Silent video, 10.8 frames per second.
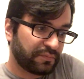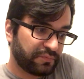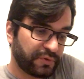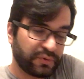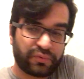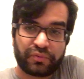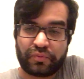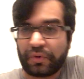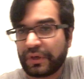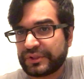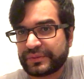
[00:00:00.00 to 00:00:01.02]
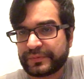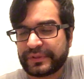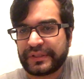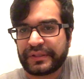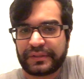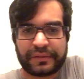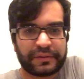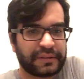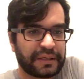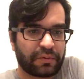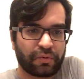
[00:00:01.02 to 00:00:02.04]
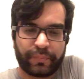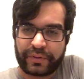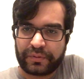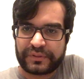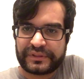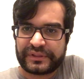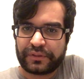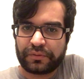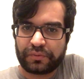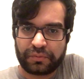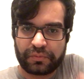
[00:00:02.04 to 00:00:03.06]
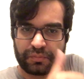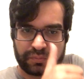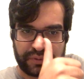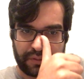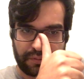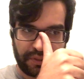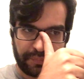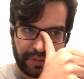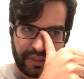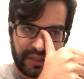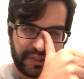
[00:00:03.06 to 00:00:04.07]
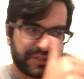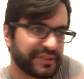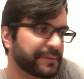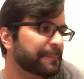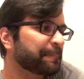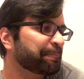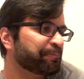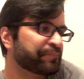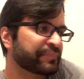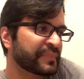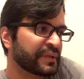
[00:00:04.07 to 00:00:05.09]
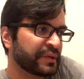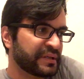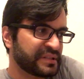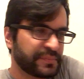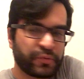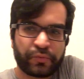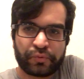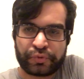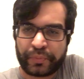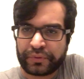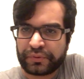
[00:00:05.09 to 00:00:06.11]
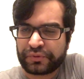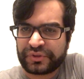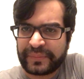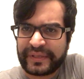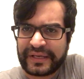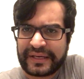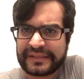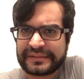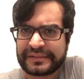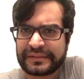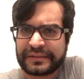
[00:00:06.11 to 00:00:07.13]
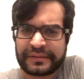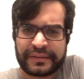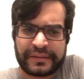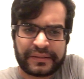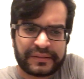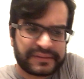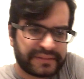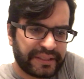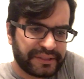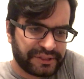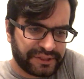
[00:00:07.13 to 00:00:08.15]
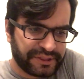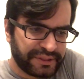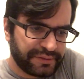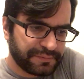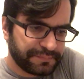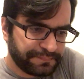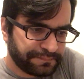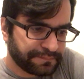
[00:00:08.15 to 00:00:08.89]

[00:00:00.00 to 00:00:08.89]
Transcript: foi tudo ótimo, né? A compra aconteceu tranquilamente. Recebi os produtos na minha casa certinho.